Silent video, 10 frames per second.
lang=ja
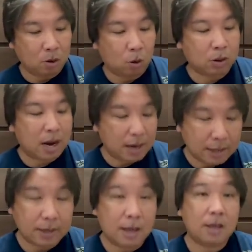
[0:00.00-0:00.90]
5対0
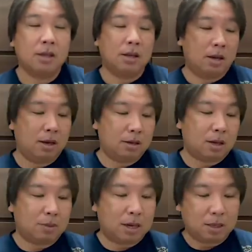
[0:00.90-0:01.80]
でね、えー、
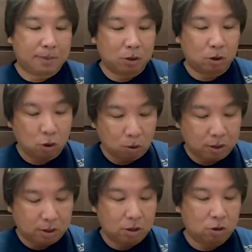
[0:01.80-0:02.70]
侍ジャパンの勝利っ
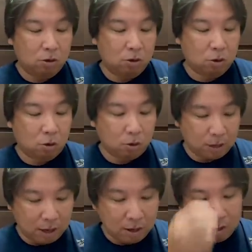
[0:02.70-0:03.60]
ていうところ
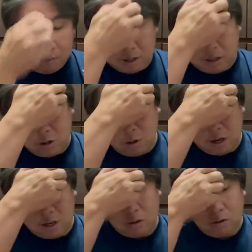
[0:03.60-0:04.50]
で、まあ、昨日か
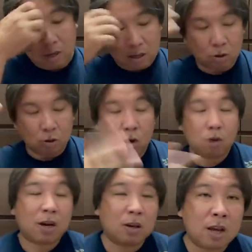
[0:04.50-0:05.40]
らのね、その土曜
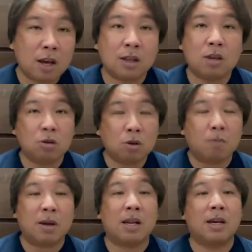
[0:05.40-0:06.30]
日からの変化で言うと、
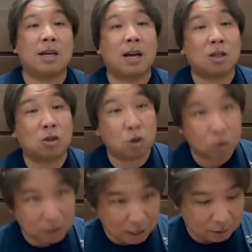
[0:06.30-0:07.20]
まあ、柳田が出場
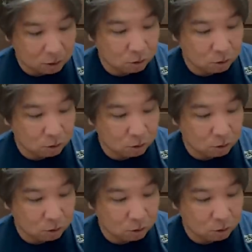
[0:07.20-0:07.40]
したっていう